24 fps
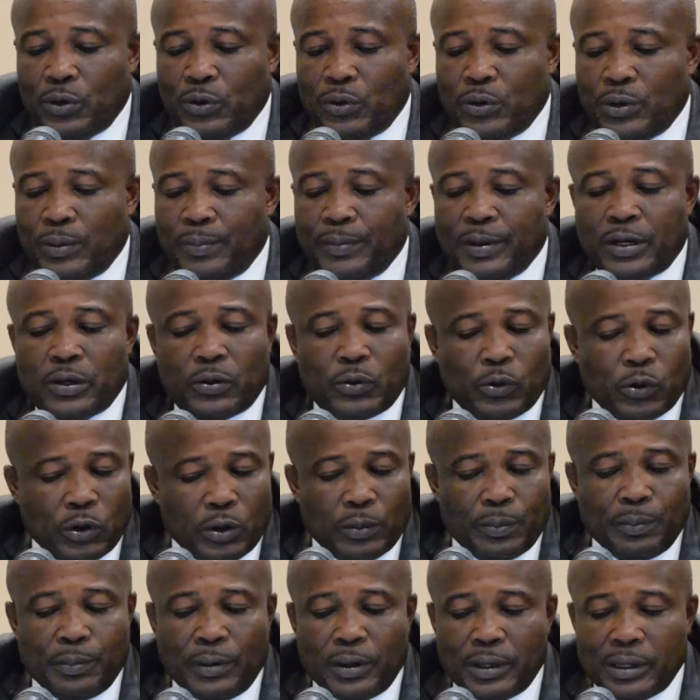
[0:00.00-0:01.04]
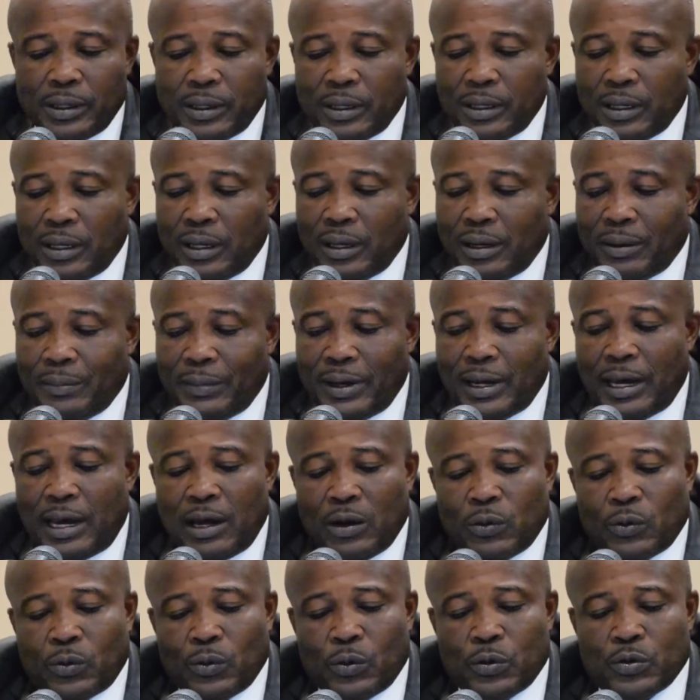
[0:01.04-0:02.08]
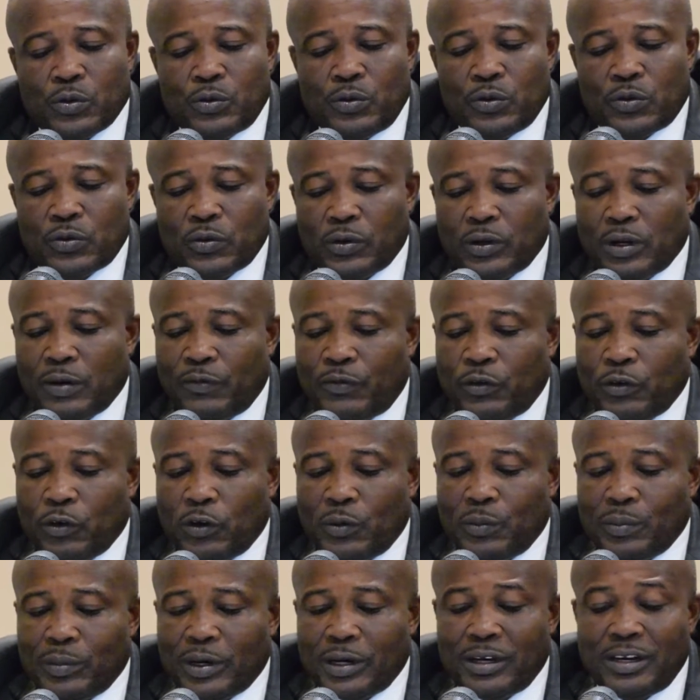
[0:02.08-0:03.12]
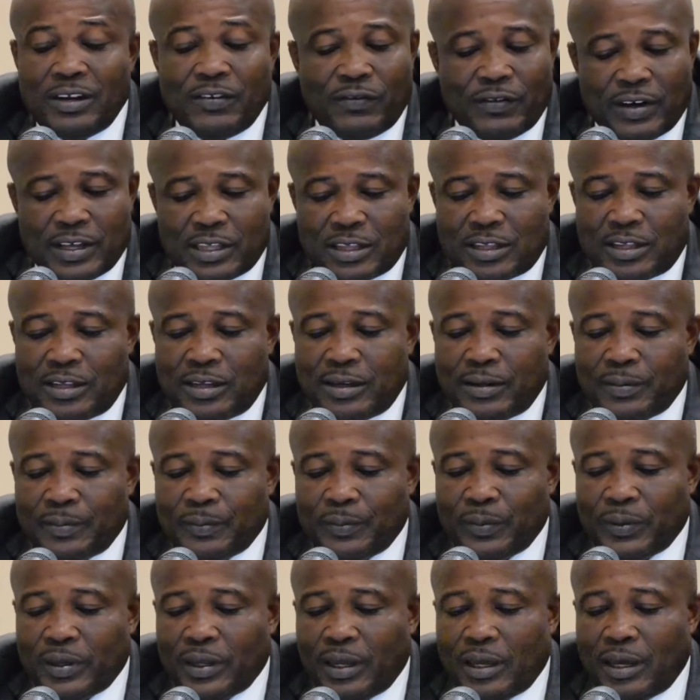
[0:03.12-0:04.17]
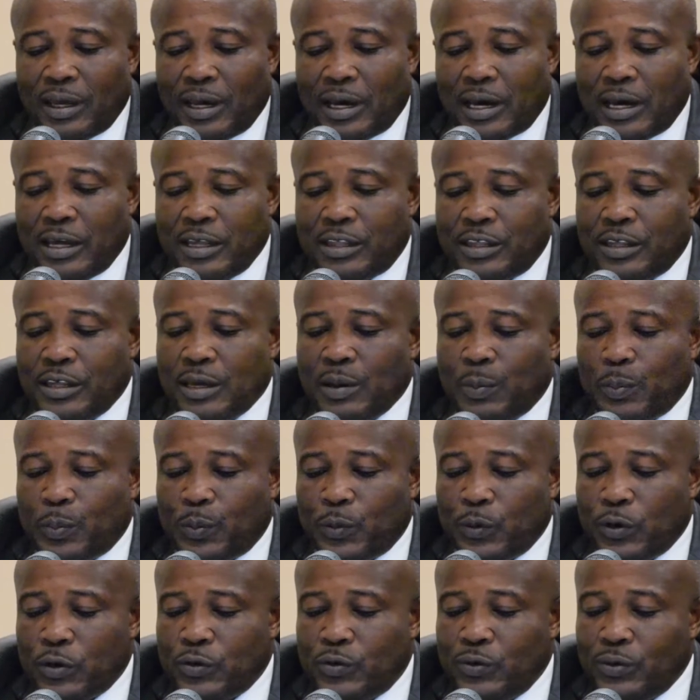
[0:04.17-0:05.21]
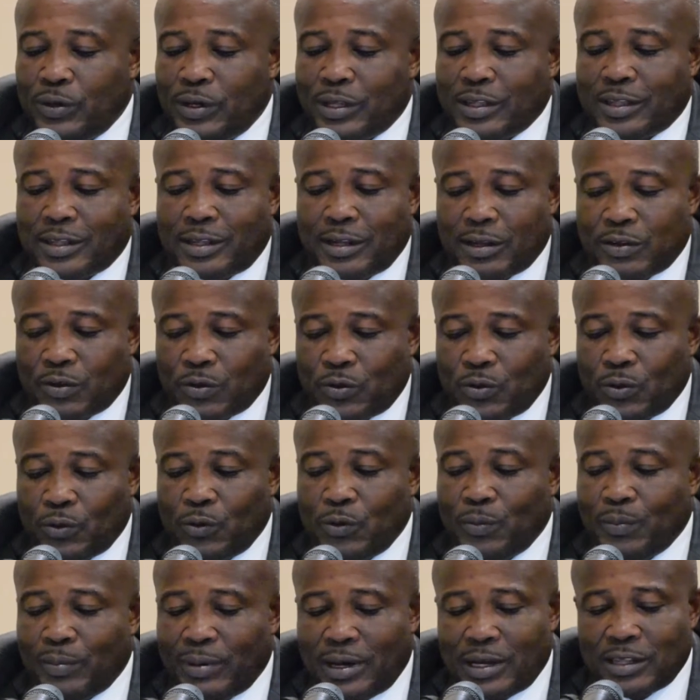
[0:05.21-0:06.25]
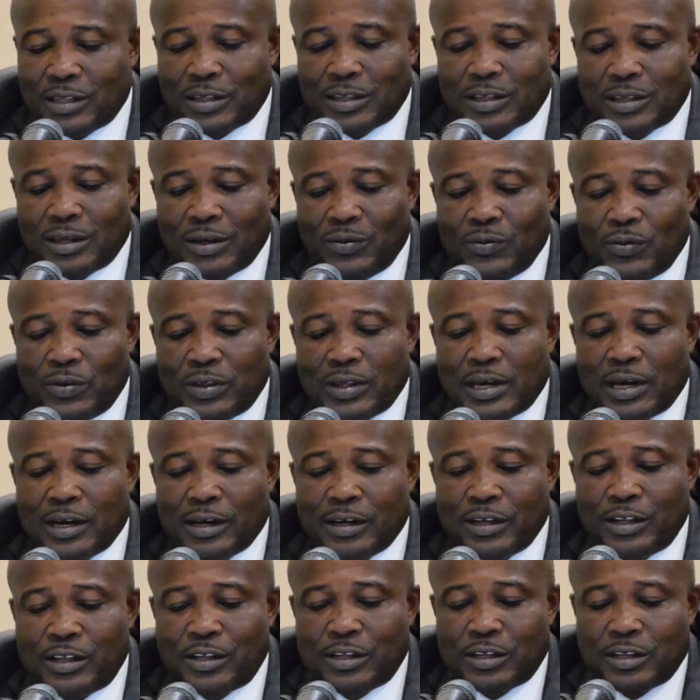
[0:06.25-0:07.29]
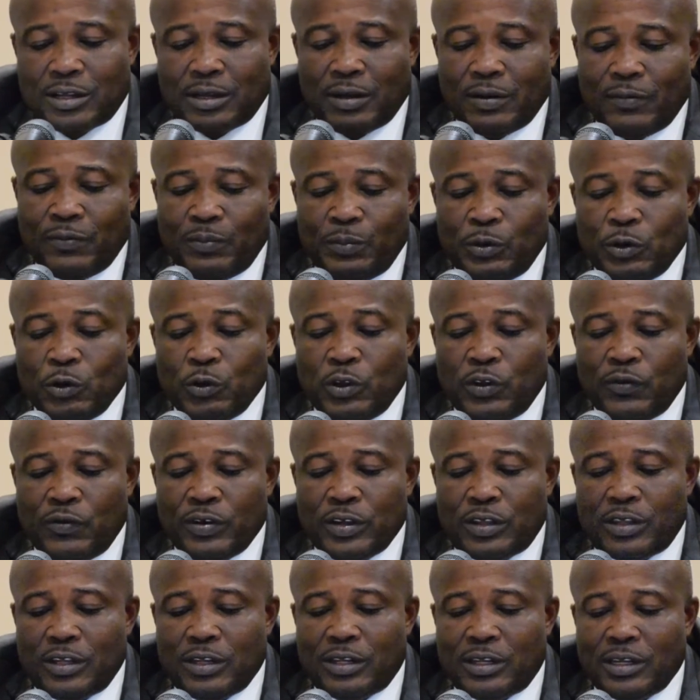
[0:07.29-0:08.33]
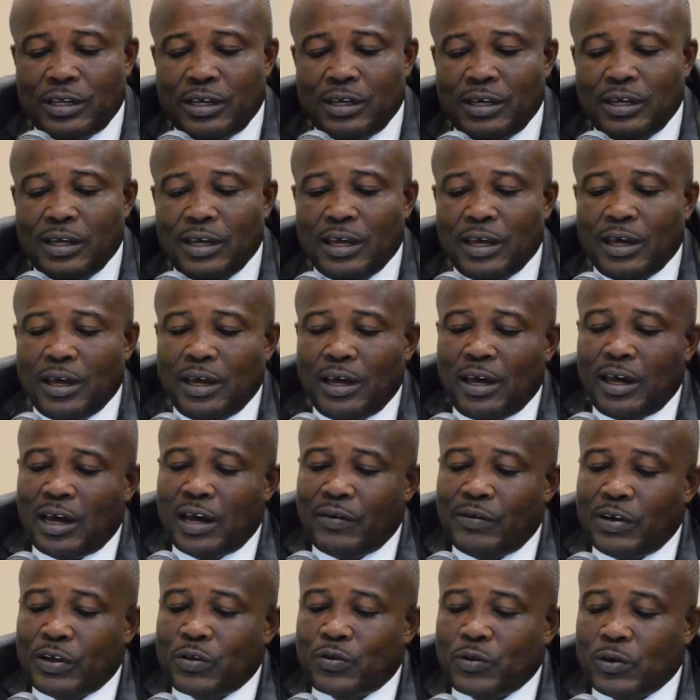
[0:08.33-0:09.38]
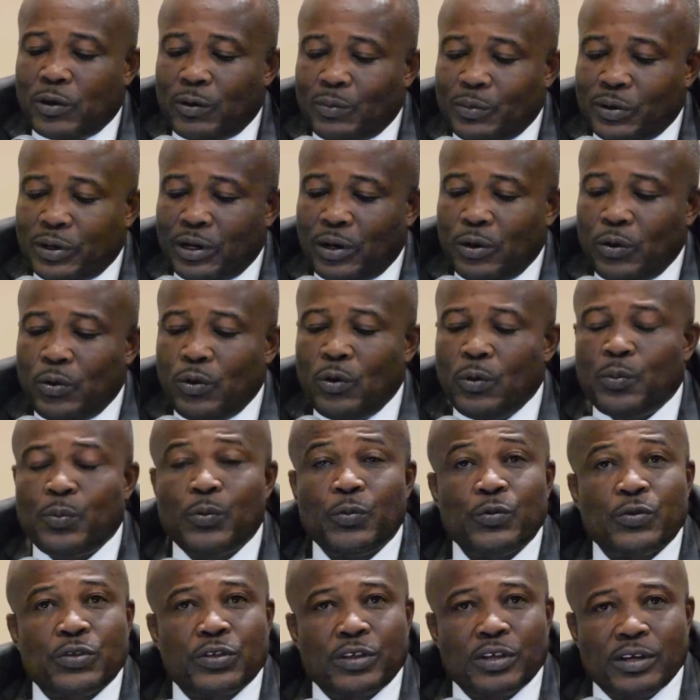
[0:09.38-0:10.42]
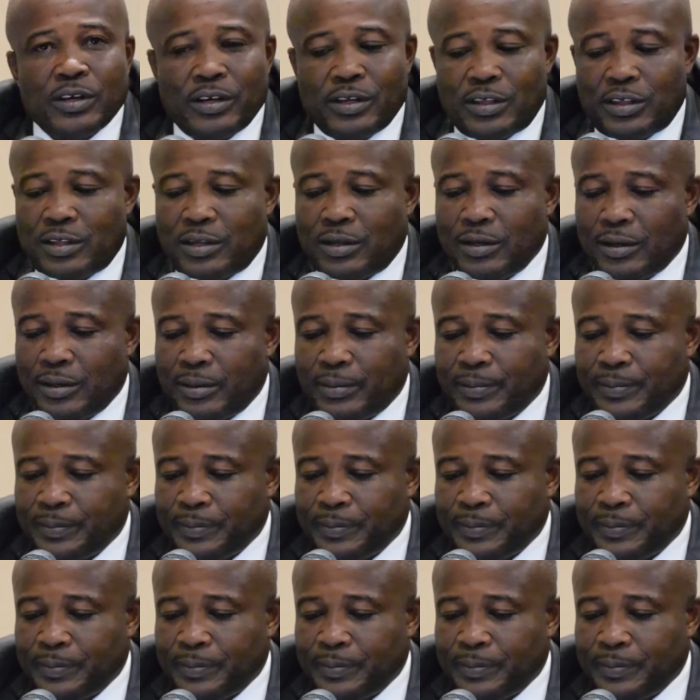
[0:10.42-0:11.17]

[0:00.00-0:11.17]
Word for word: et de microbes mais à cause de son environnement dévasté, Haïti est proche d'une extinction de masse de sa riche biodiversité, avec seulement 1% restant